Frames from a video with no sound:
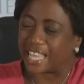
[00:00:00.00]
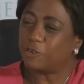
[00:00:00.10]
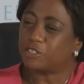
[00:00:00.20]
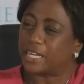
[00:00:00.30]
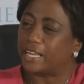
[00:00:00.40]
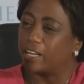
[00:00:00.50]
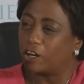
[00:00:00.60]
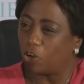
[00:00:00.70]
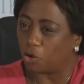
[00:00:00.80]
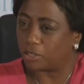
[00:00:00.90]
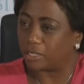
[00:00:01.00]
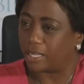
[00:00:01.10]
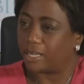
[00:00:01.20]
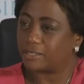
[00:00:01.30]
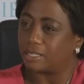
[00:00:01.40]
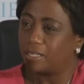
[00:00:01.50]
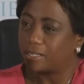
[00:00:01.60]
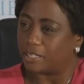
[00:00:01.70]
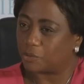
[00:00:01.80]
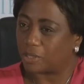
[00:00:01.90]
Si hay un renglón en ese
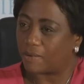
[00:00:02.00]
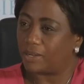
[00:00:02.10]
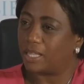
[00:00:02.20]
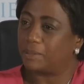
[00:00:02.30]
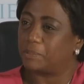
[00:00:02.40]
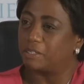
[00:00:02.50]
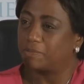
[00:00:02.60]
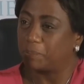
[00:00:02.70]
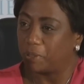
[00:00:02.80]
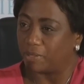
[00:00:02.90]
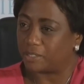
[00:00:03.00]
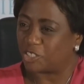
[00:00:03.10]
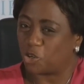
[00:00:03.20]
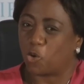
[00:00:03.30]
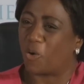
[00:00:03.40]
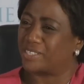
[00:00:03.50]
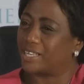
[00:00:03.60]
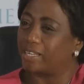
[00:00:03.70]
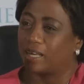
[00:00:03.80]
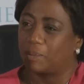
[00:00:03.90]
decreto que habla de privatización o
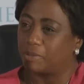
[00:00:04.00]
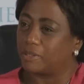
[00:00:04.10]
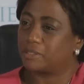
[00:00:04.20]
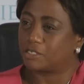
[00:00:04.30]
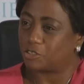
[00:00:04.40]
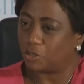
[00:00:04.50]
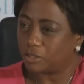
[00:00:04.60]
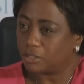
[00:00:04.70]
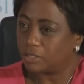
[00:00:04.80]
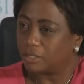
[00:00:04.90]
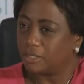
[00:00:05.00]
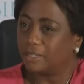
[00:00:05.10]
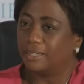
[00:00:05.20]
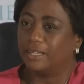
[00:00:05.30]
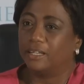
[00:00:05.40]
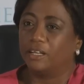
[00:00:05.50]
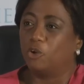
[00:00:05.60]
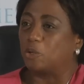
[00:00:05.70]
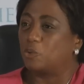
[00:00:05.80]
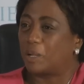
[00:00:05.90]
acerca a la privatización,
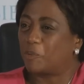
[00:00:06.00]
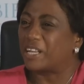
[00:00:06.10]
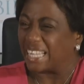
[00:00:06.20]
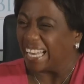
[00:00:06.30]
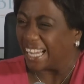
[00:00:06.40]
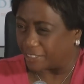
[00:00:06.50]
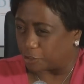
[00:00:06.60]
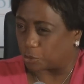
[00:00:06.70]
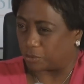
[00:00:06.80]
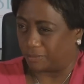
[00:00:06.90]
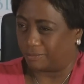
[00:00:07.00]
lo anulamos en el acto.